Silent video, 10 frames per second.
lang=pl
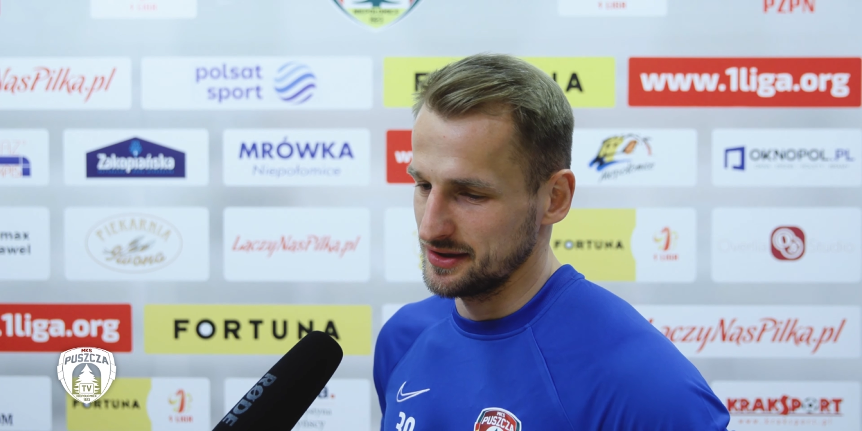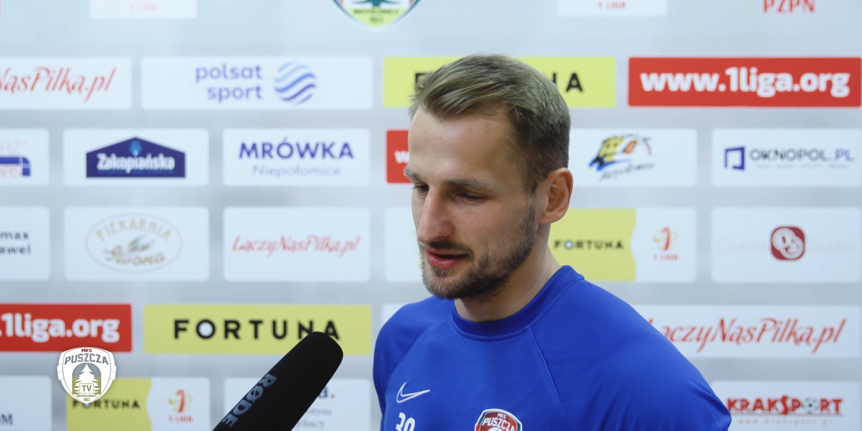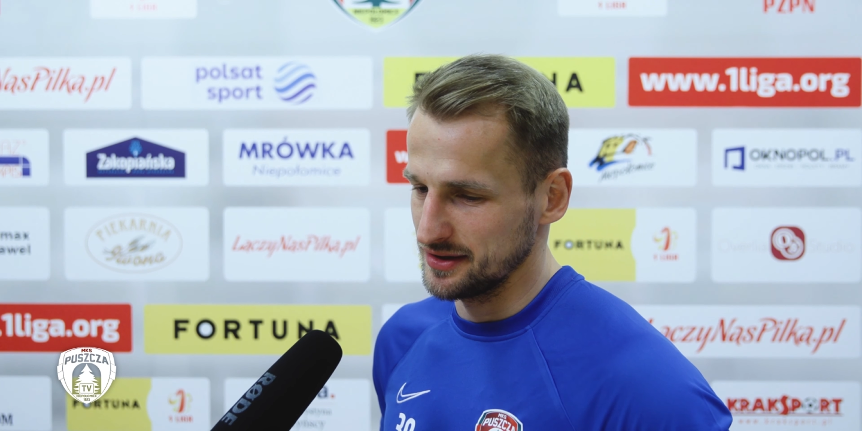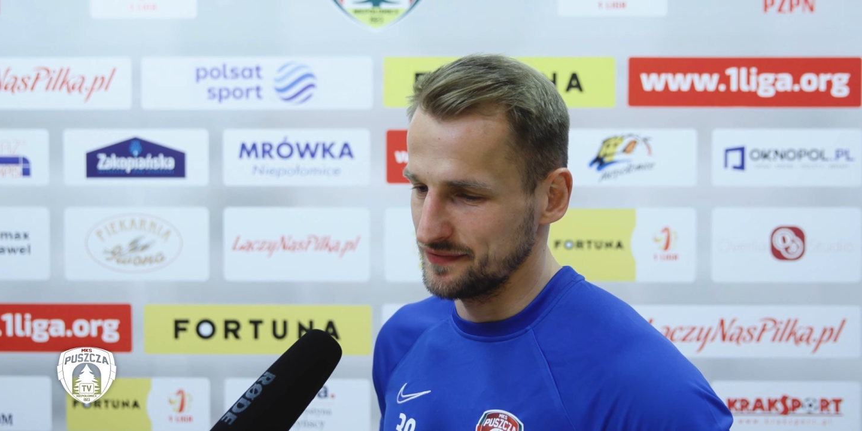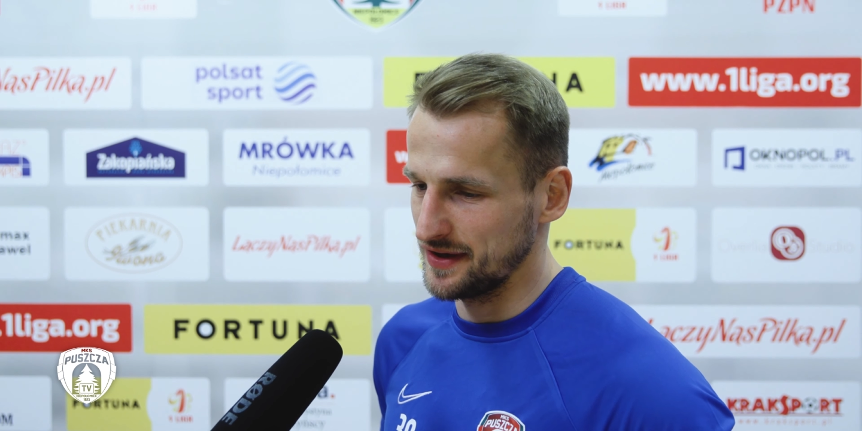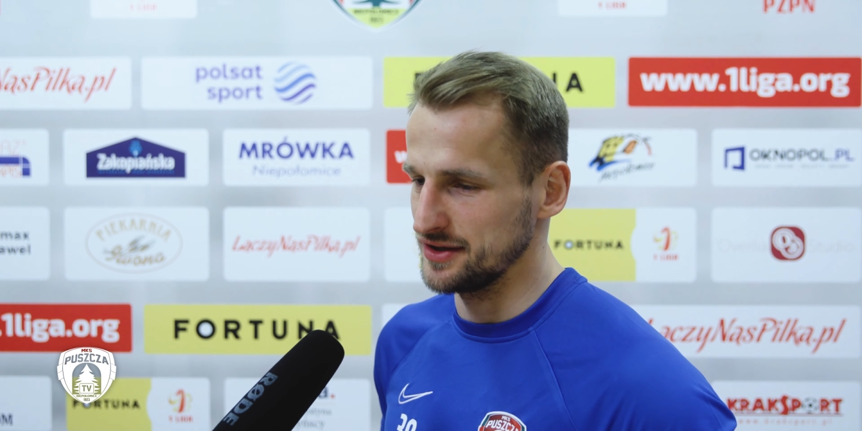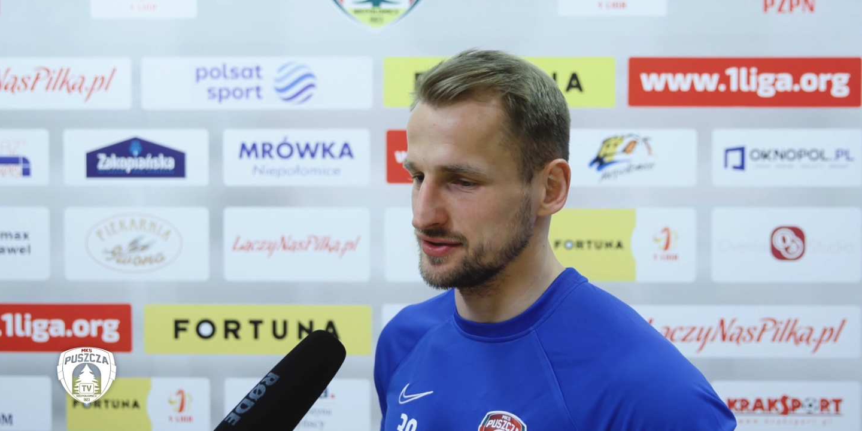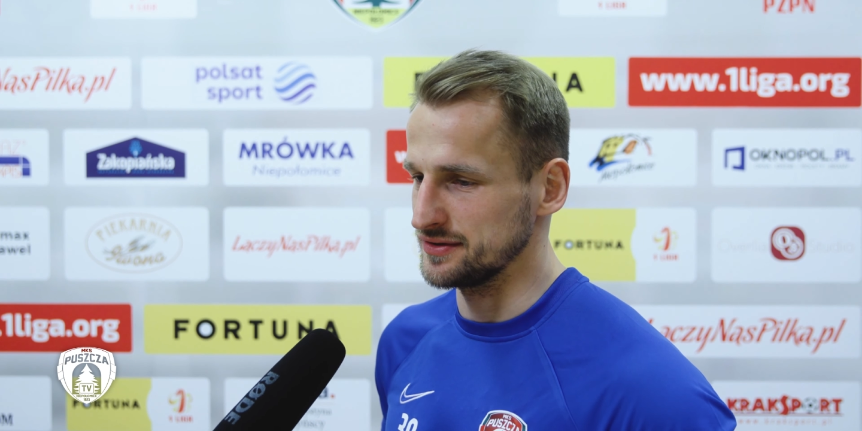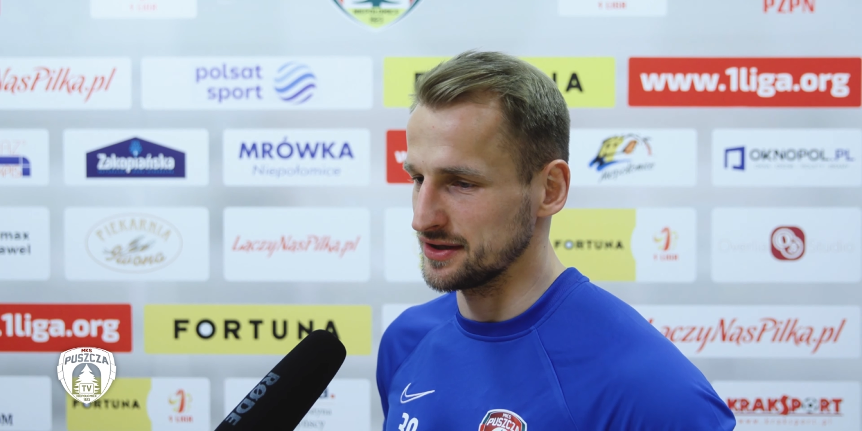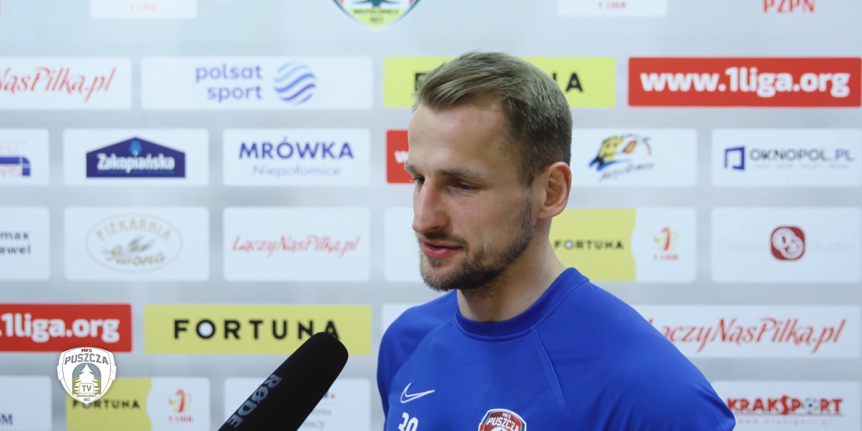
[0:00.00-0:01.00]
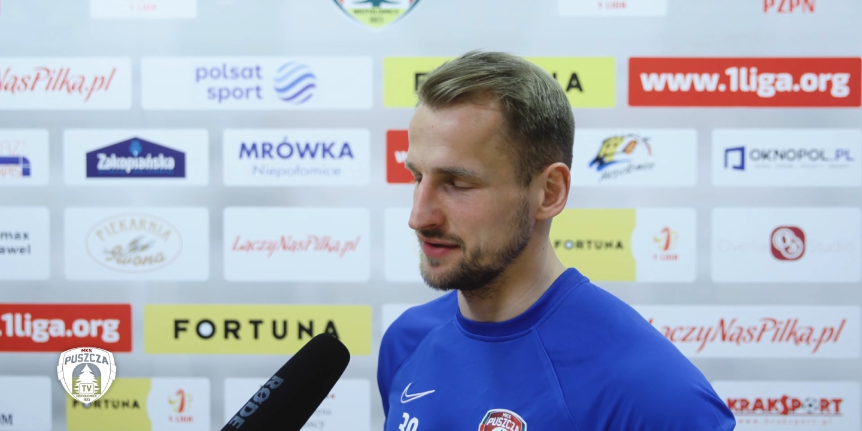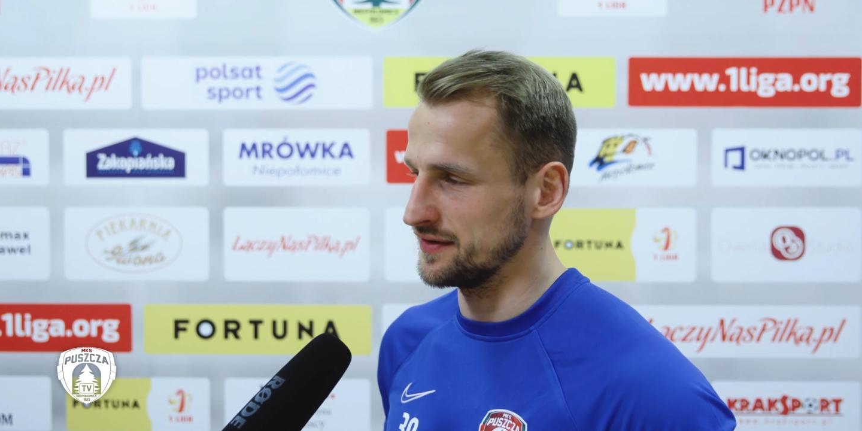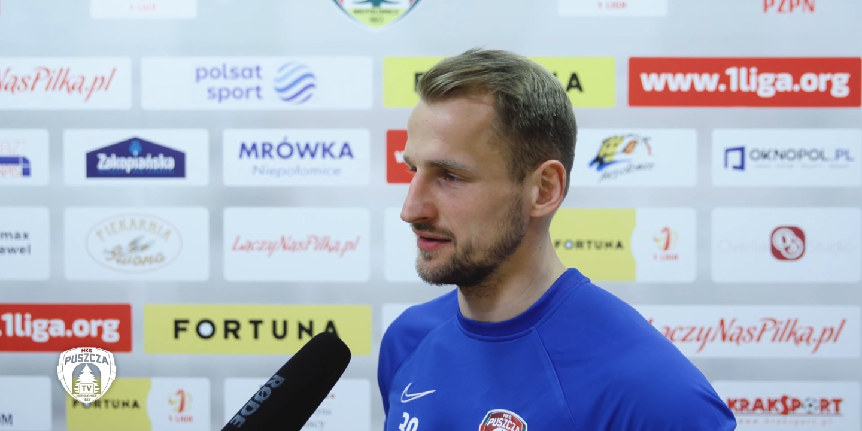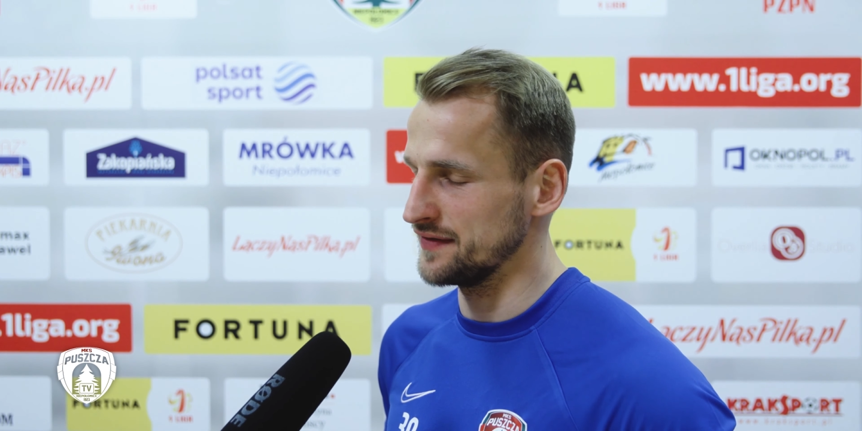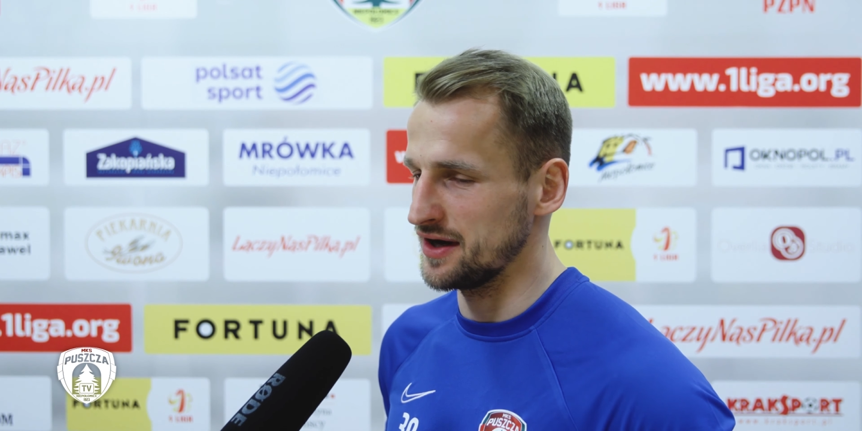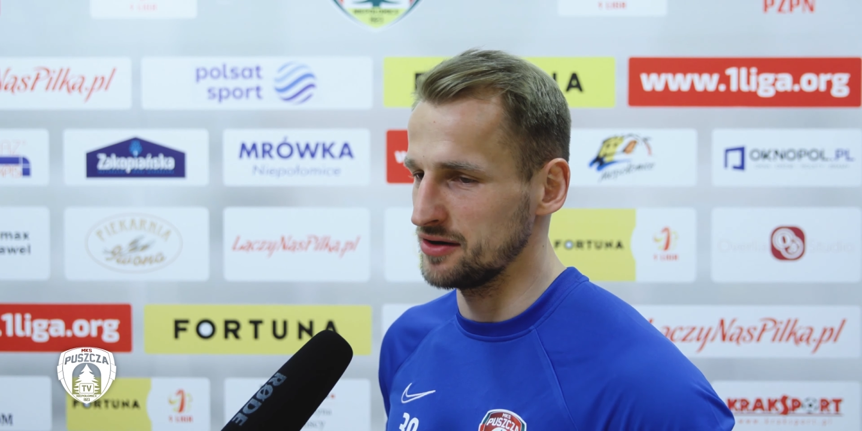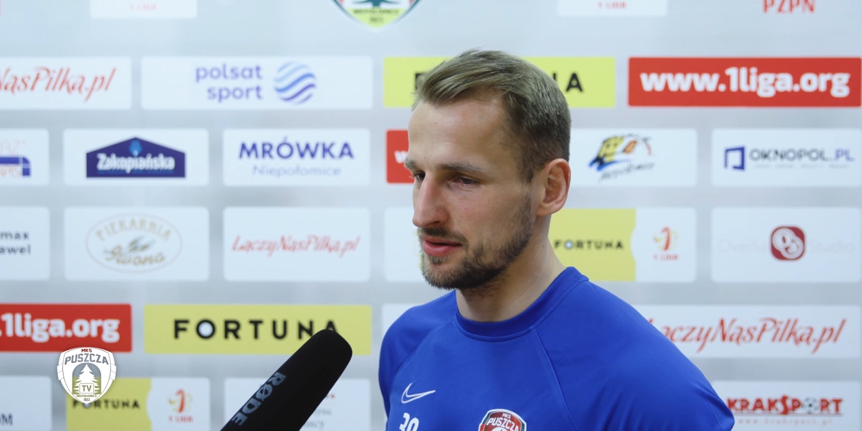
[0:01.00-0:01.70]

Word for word: E, fajnie, że to tak dzisiaj wyglądało.